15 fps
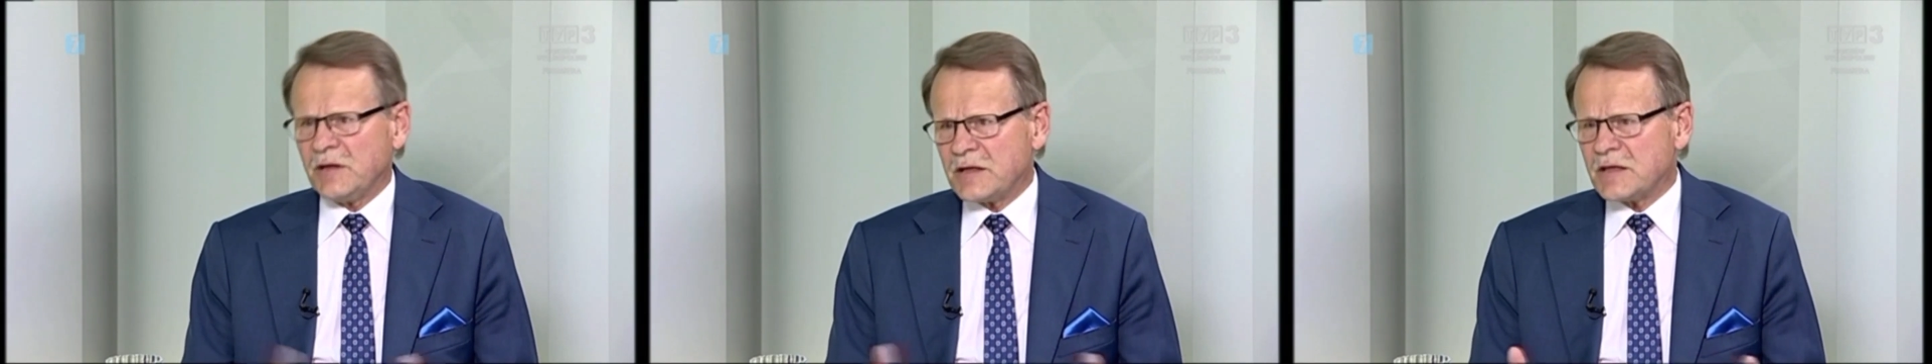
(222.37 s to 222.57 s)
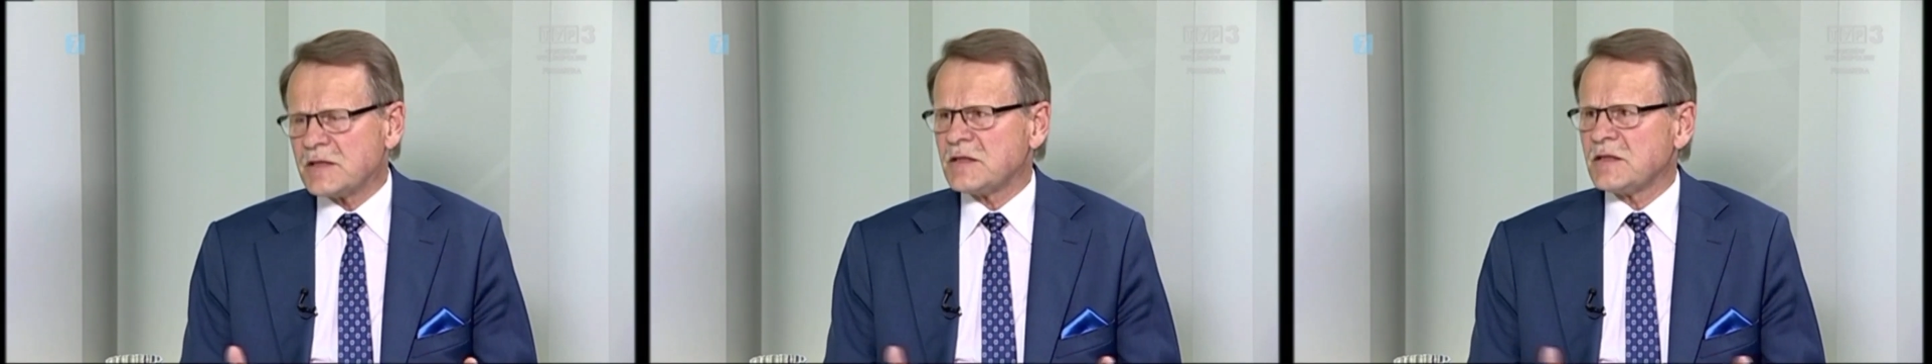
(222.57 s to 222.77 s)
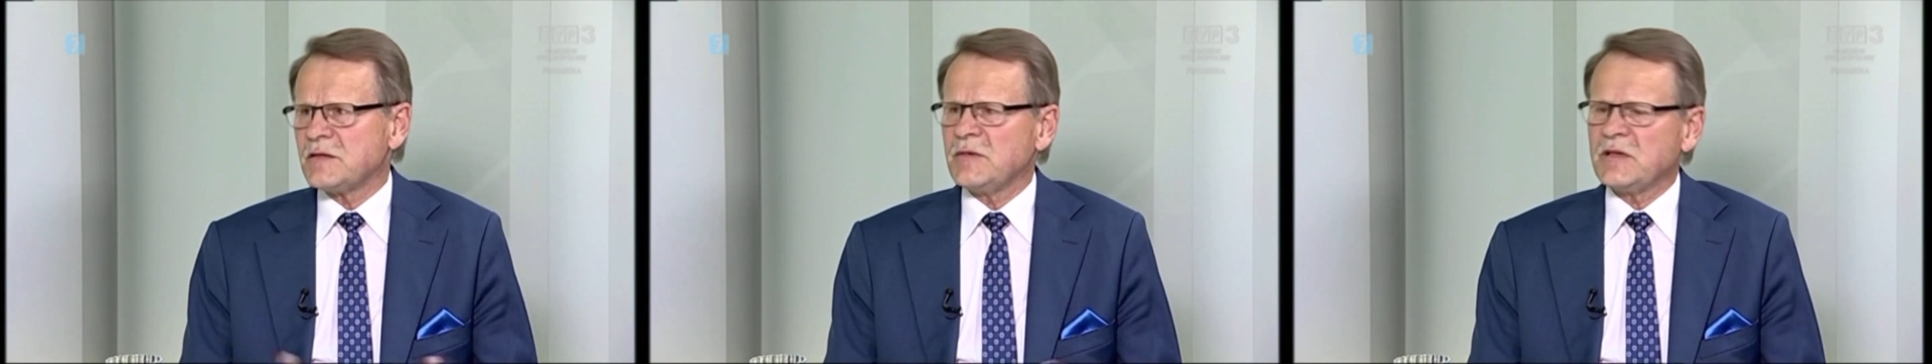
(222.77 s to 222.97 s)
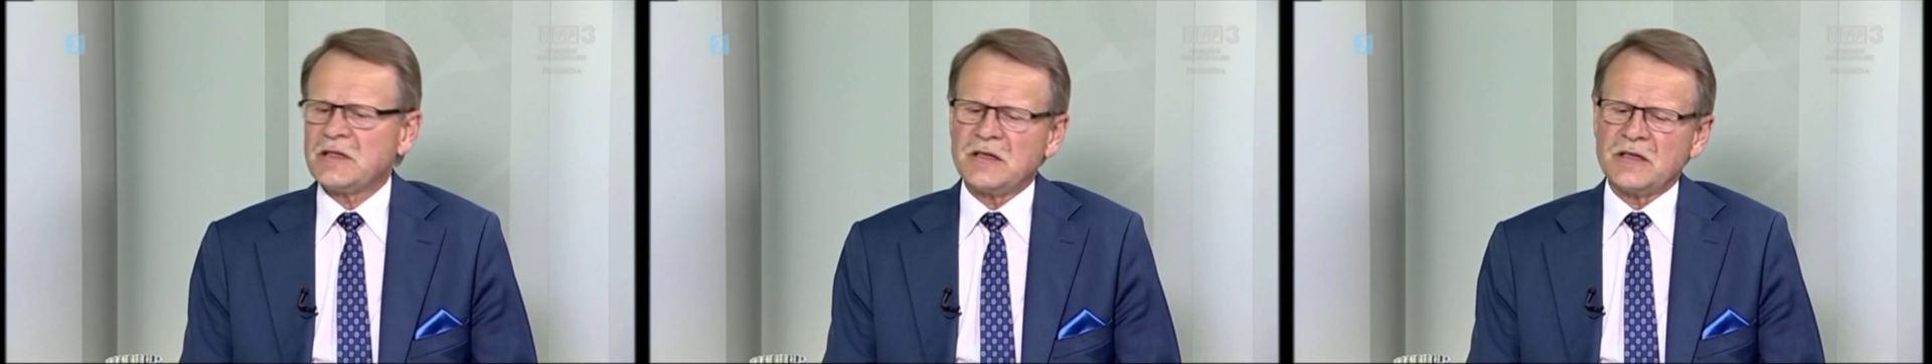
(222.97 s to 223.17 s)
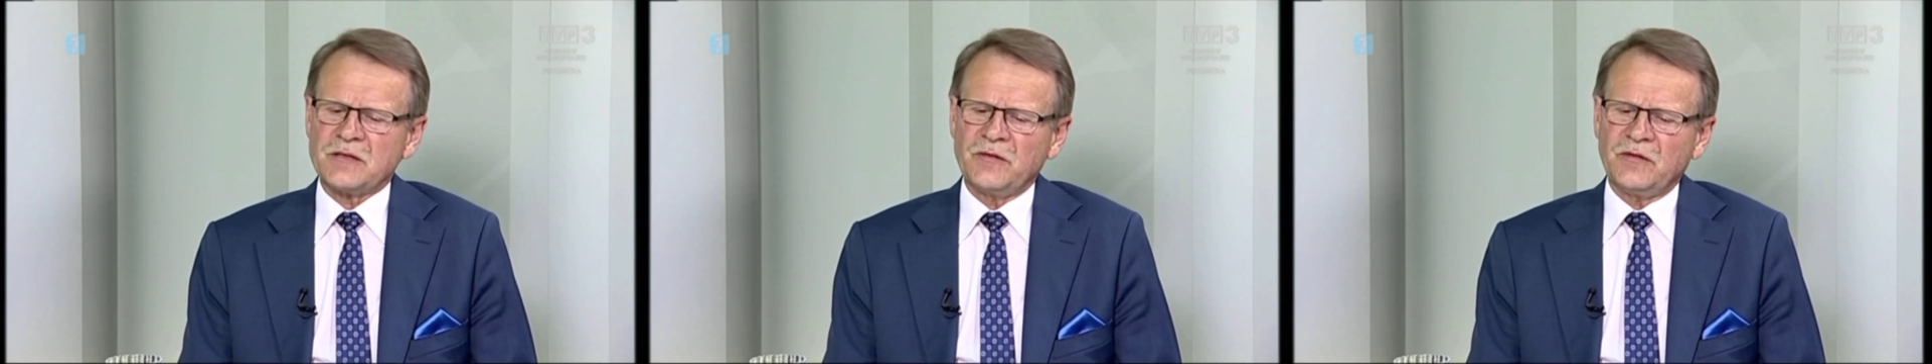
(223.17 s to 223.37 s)
kryzys
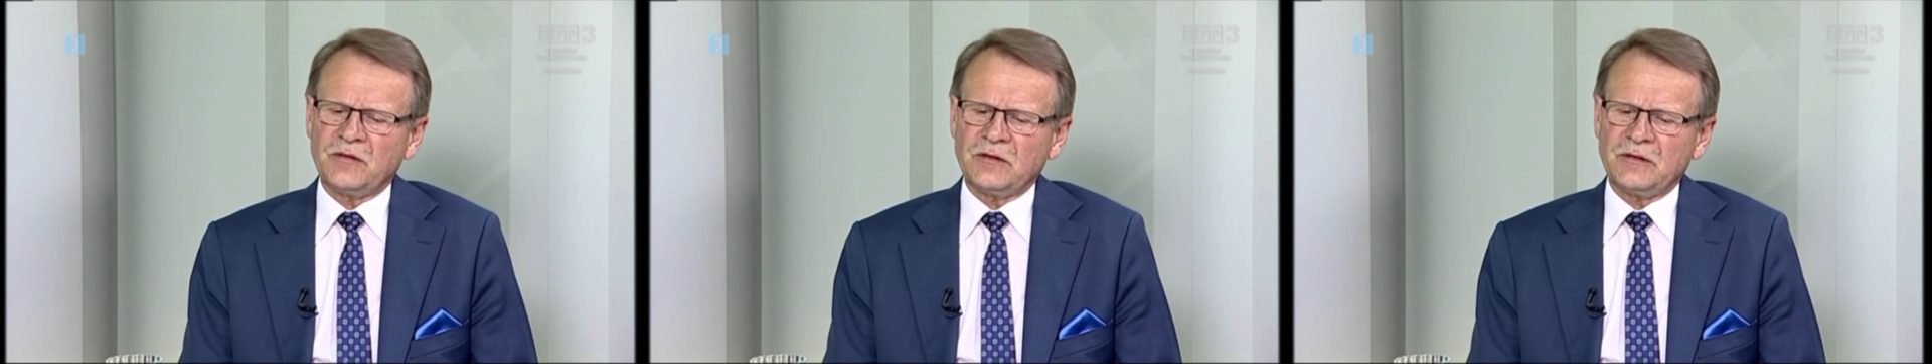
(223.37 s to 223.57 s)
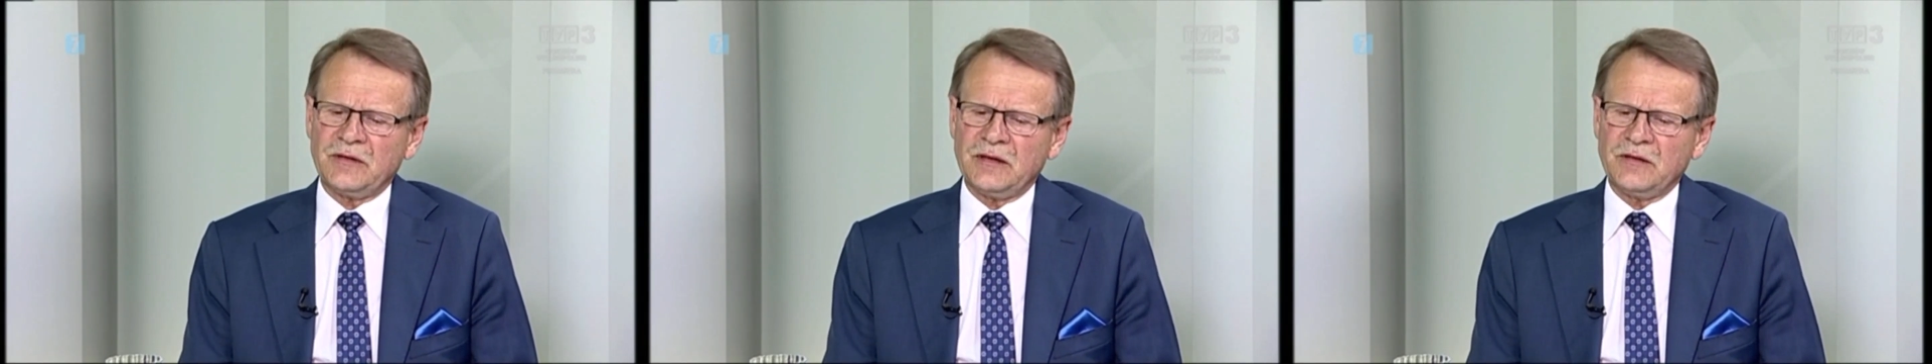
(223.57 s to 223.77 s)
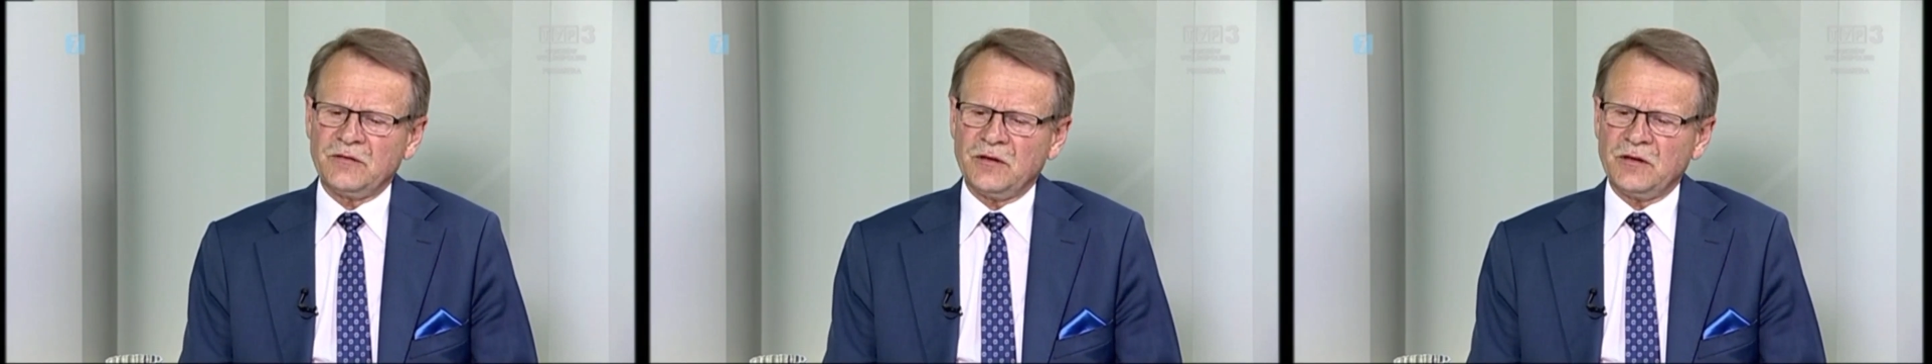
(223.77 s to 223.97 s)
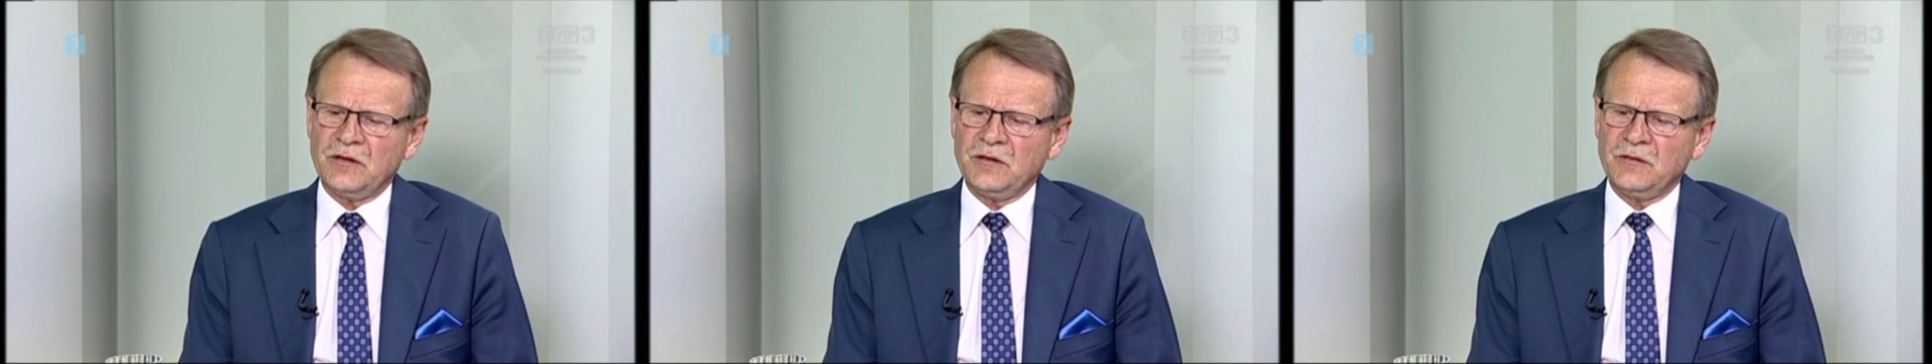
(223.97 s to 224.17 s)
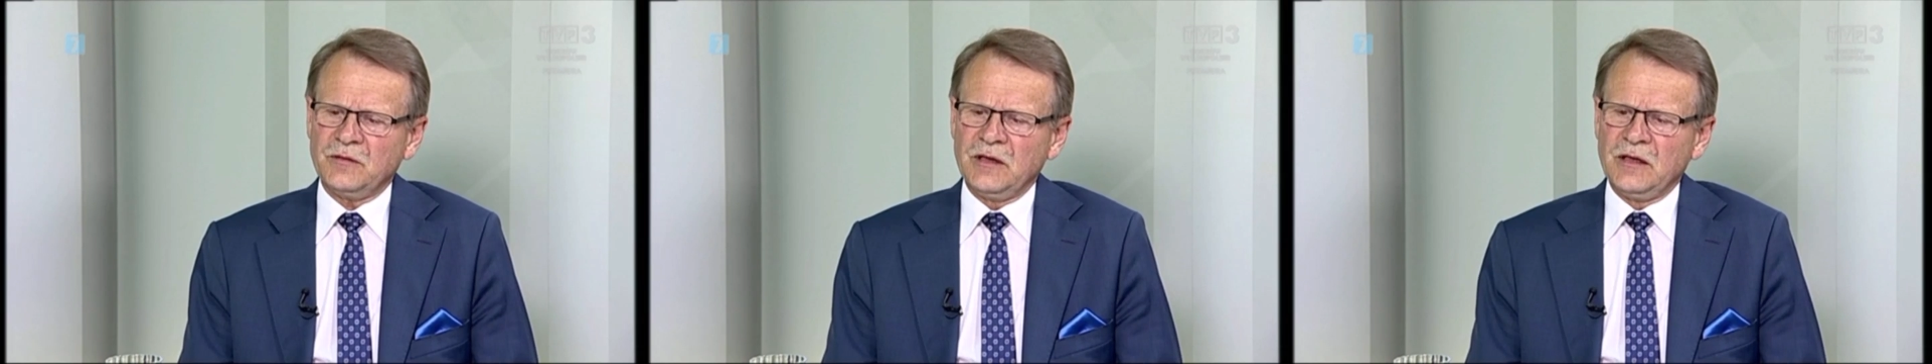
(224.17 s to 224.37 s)
myślę spowodowany
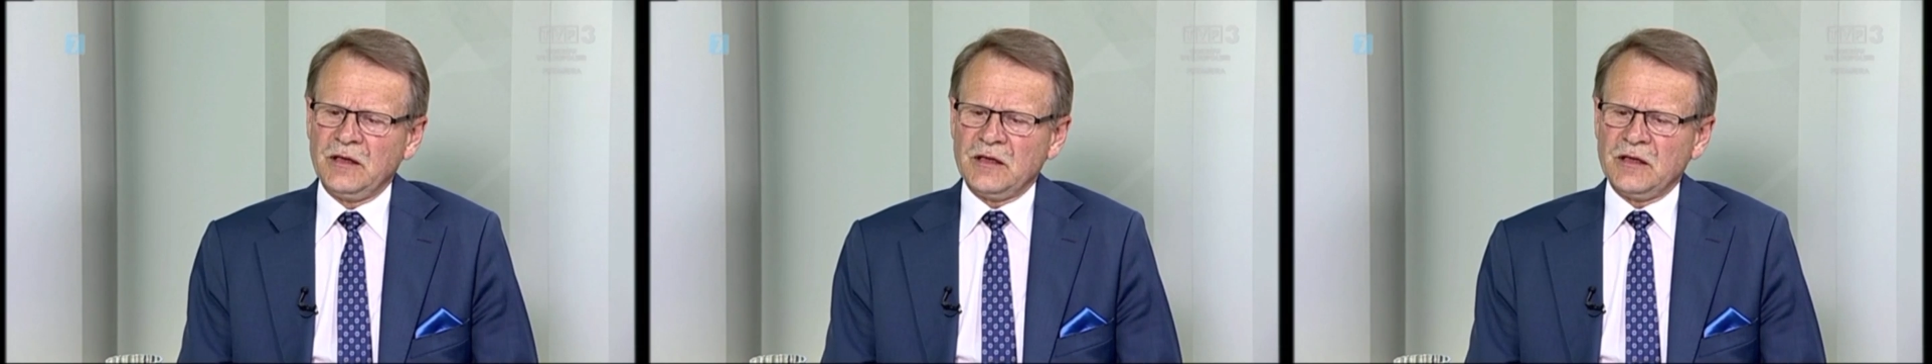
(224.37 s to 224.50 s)
wojną,